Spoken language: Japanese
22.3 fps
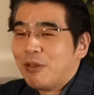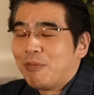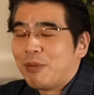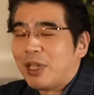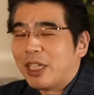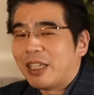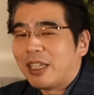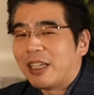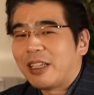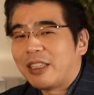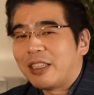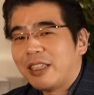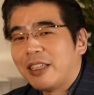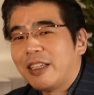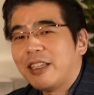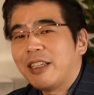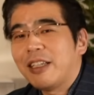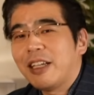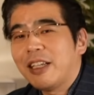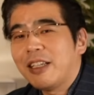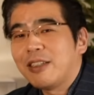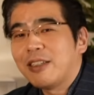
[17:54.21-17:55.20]
まあ、結果的
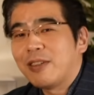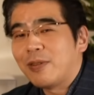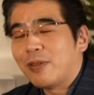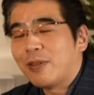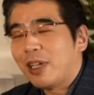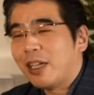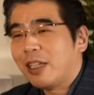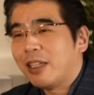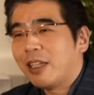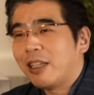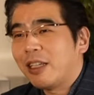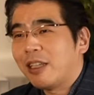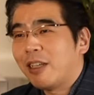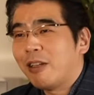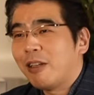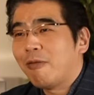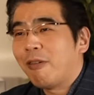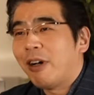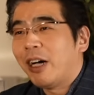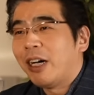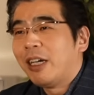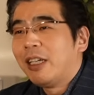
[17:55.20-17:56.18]
にねその関係っていう
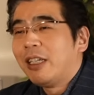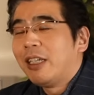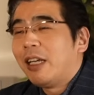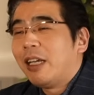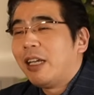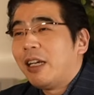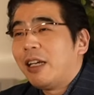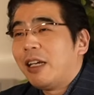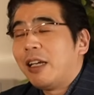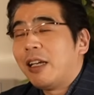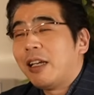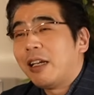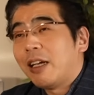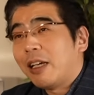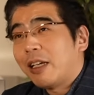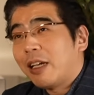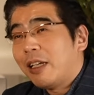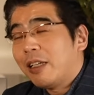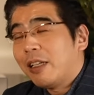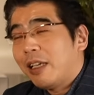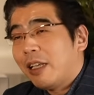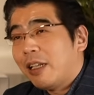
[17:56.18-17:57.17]
のは恋愛
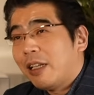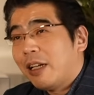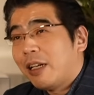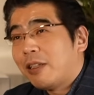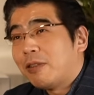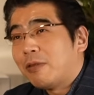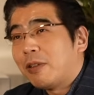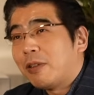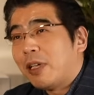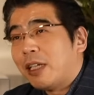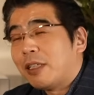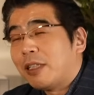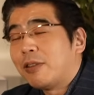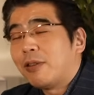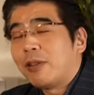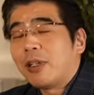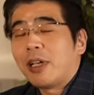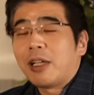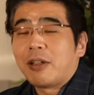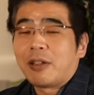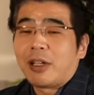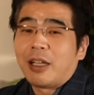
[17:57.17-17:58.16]
関係になるのかそ
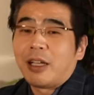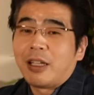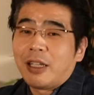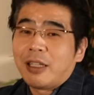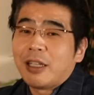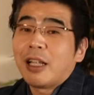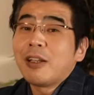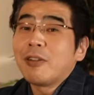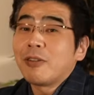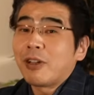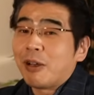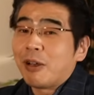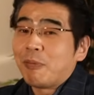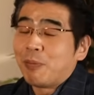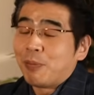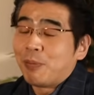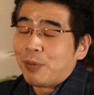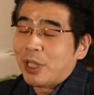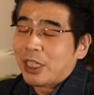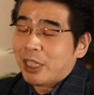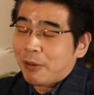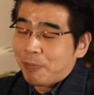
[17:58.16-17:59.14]
れ以外の関係になるのか
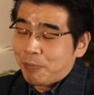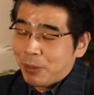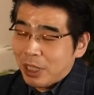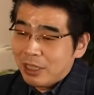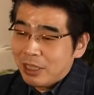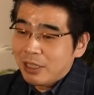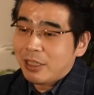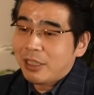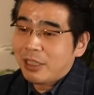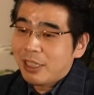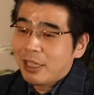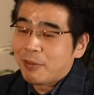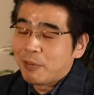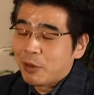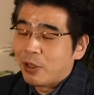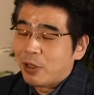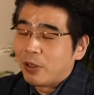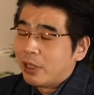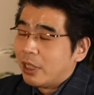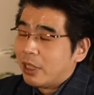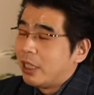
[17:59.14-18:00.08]
また別にしても、